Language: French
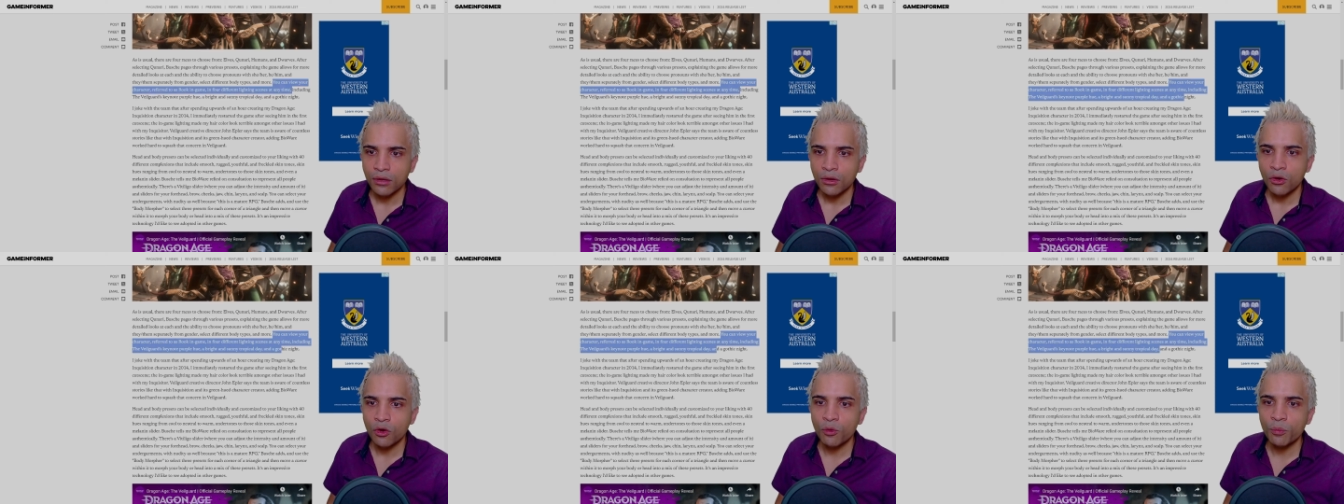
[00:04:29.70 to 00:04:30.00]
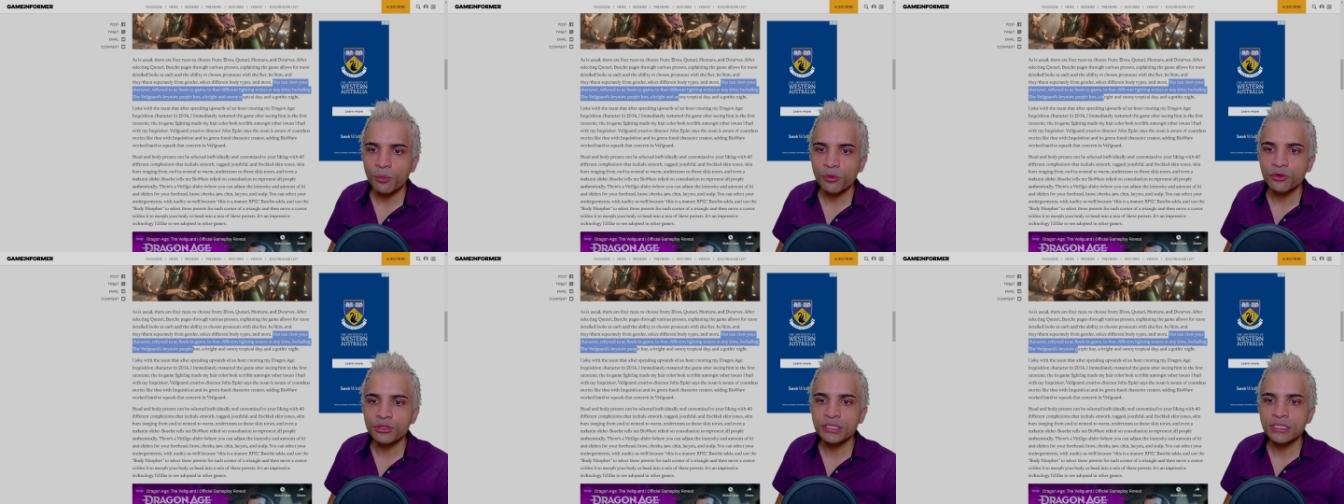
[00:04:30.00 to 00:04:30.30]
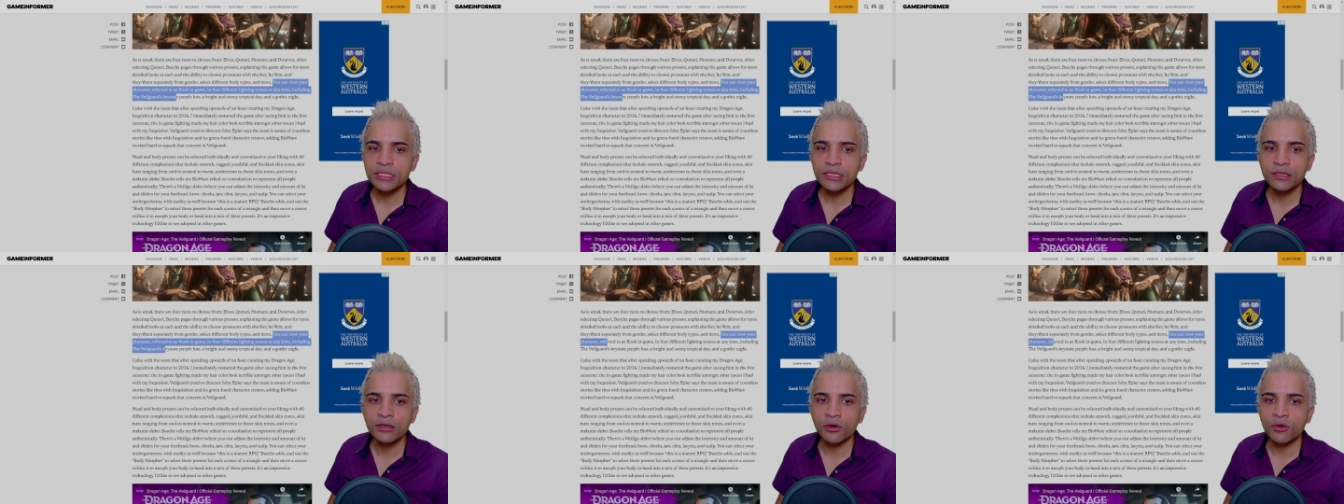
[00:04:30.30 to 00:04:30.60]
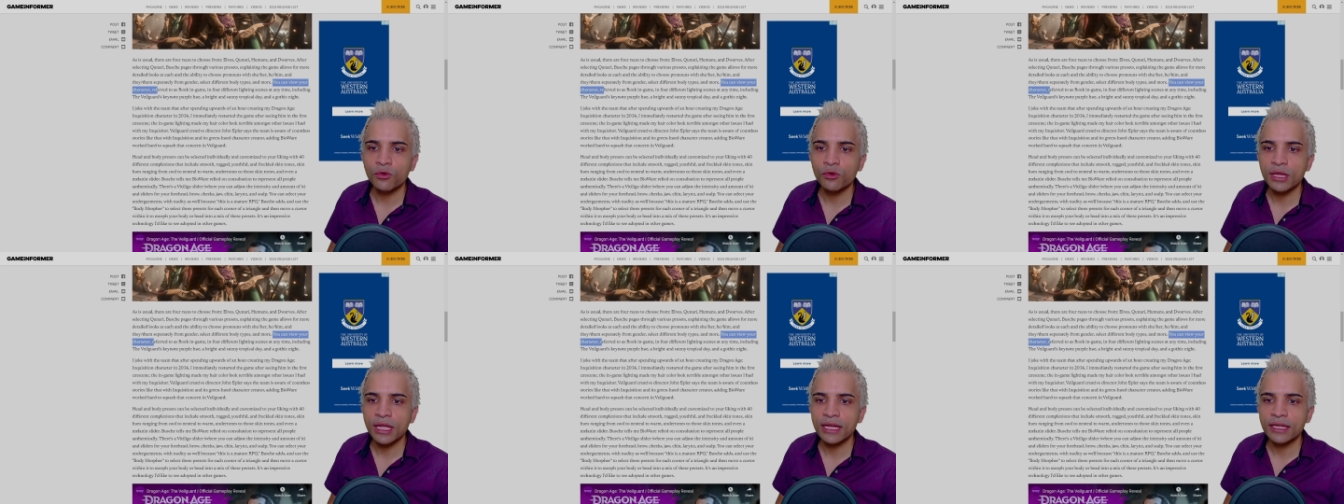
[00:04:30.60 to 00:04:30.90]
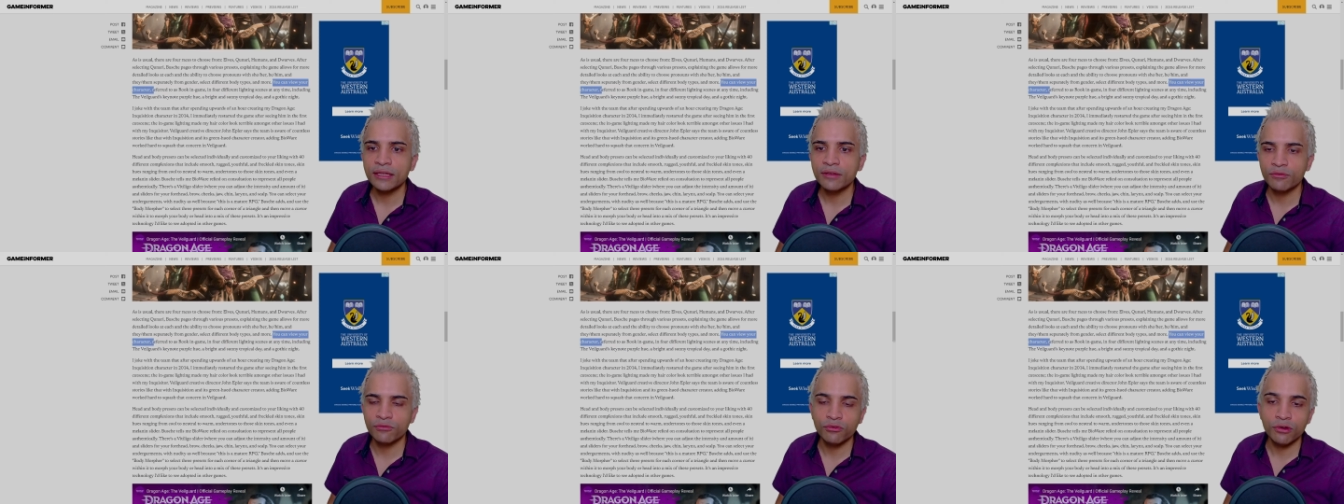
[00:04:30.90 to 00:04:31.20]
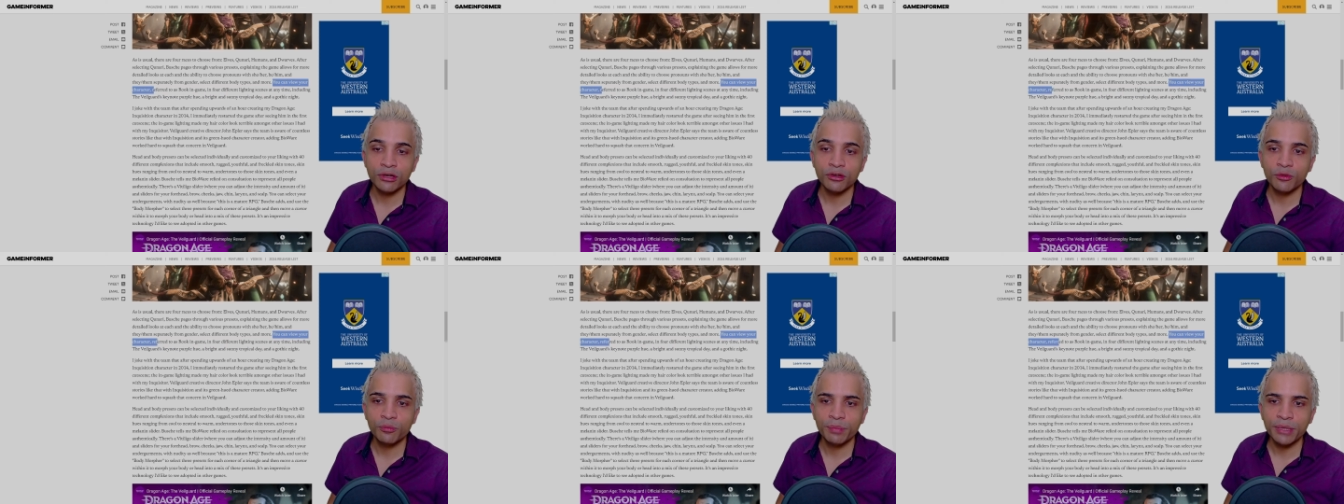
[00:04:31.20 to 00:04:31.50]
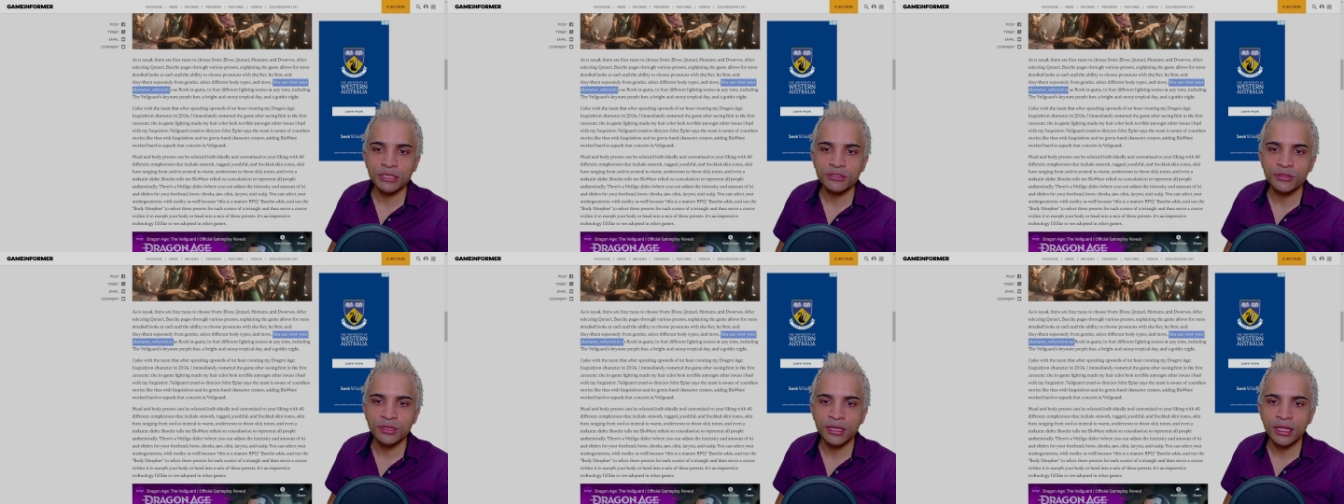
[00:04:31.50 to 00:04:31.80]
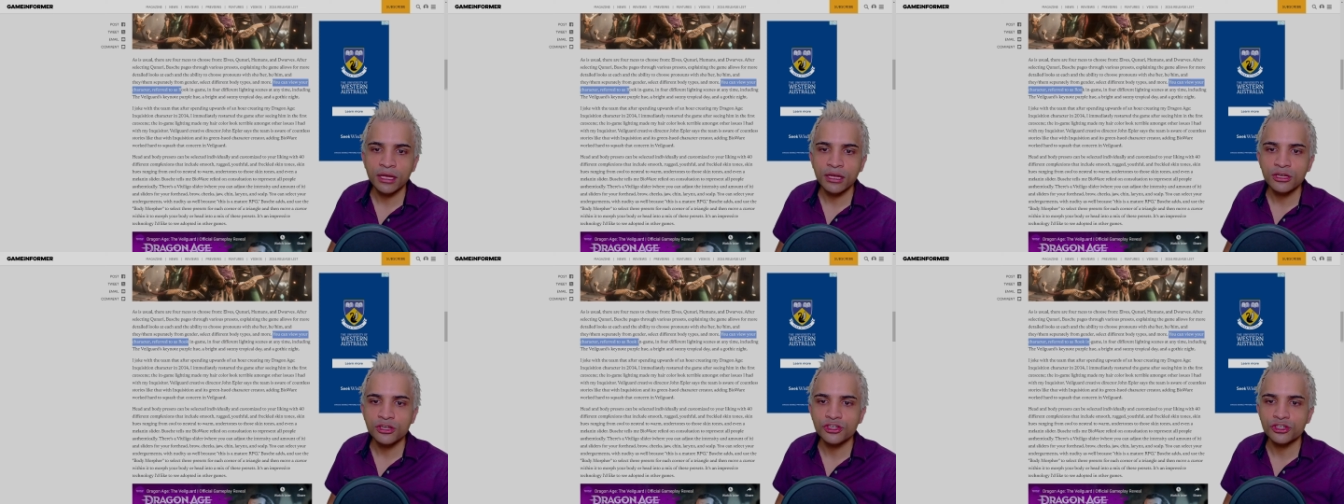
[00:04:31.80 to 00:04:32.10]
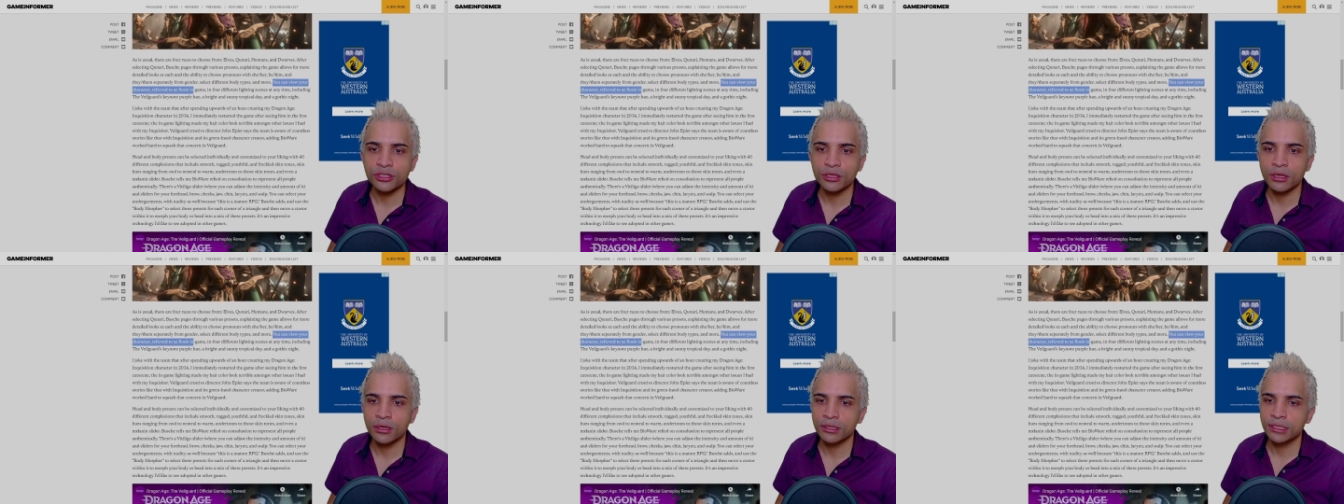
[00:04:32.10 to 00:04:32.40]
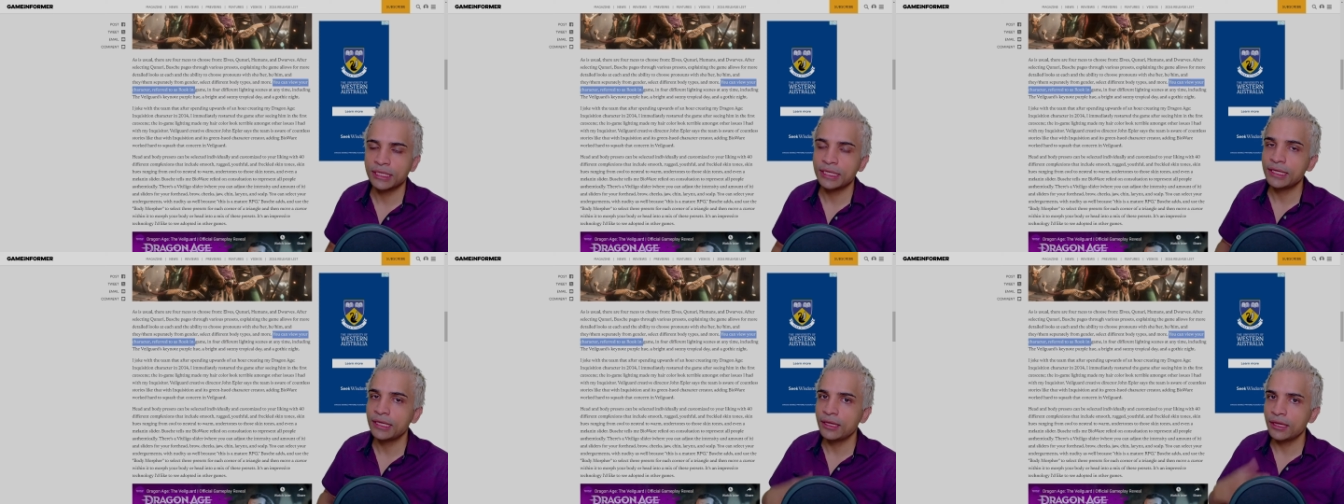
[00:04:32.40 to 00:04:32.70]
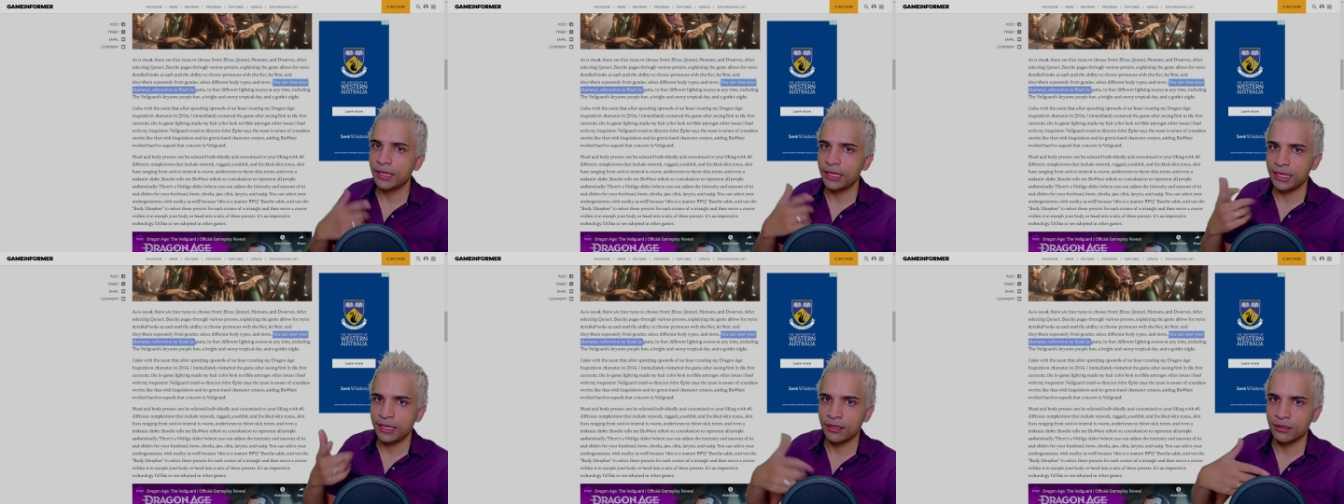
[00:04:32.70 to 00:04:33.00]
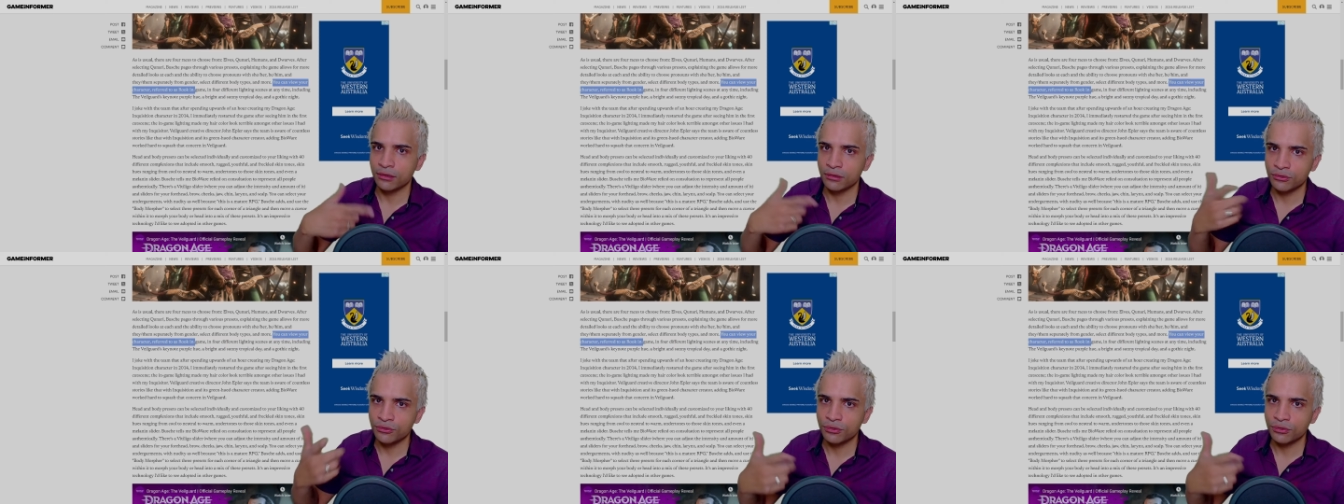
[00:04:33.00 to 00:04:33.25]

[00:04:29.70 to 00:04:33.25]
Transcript: On peut aussi regarder, voir notre personnage qui est,